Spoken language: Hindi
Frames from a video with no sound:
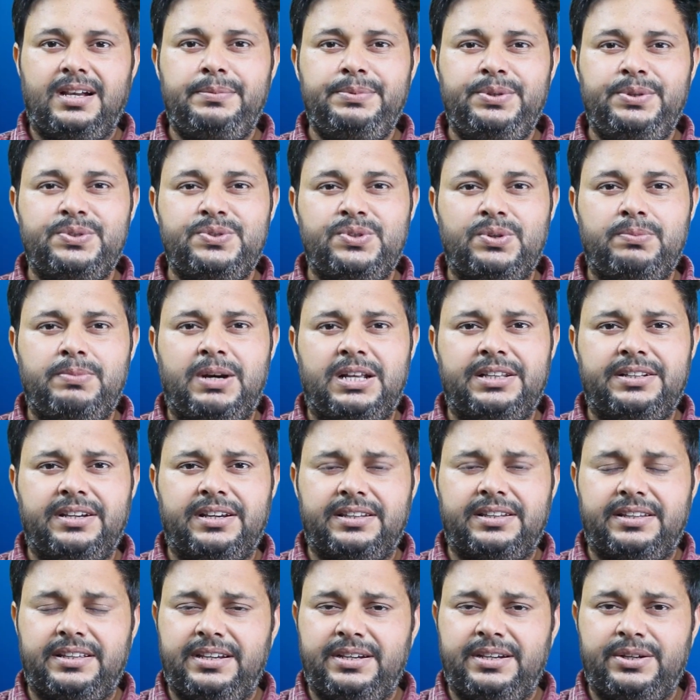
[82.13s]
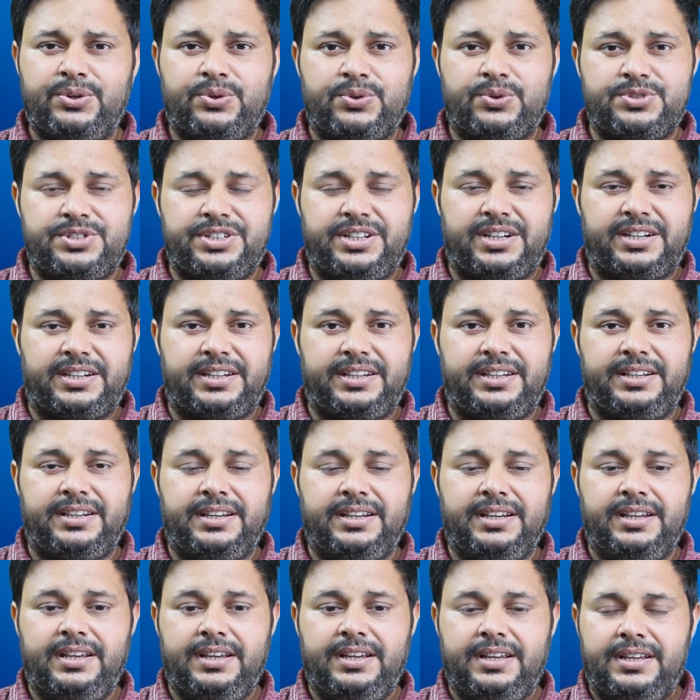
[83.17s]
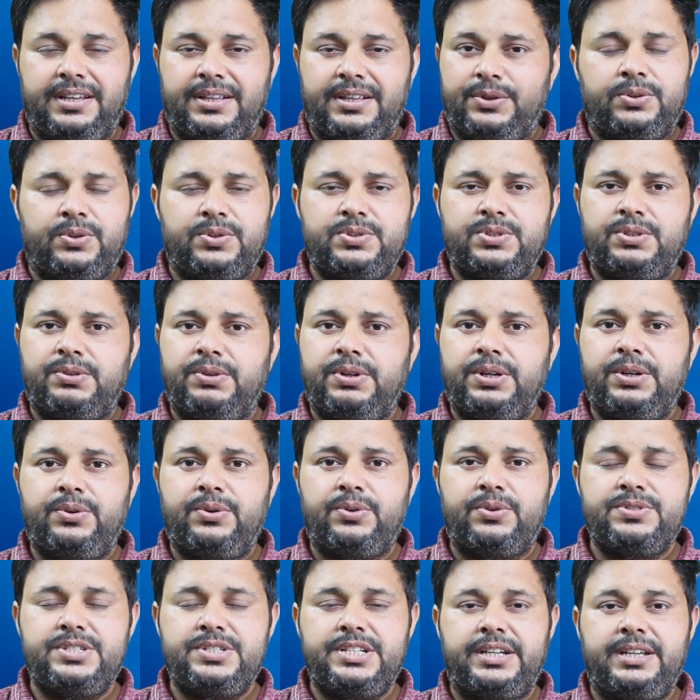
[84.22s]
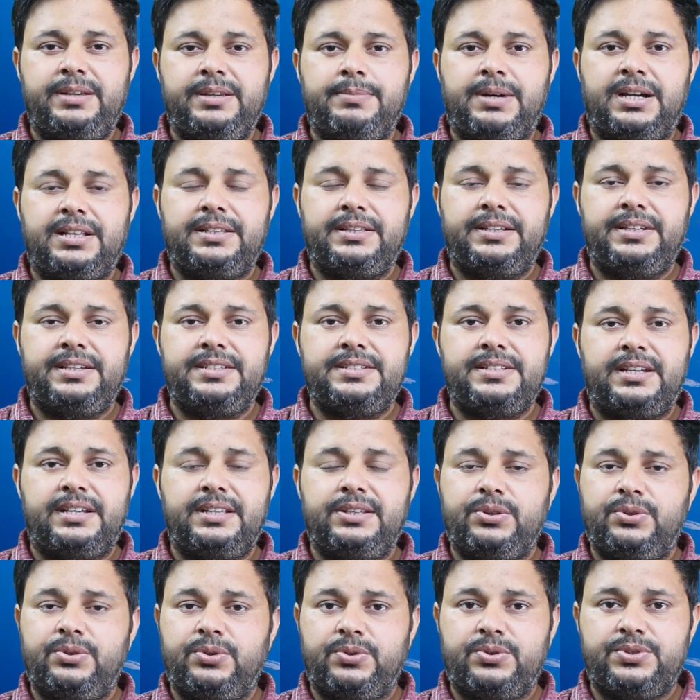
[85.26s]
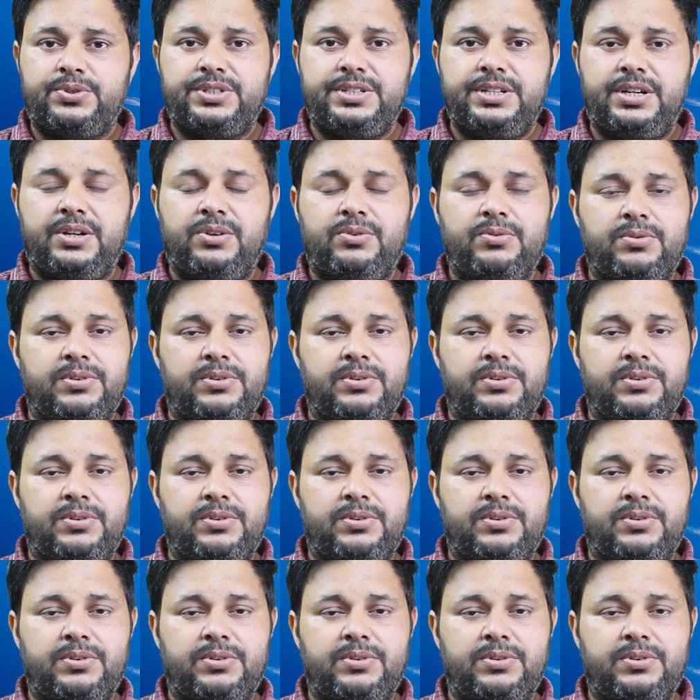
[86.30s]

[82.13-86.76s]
अब दोस्तों बात करते हैं क्रोशिया की दोस्तों अगर क्रोशिया की बात की जाए तो क्रोशिया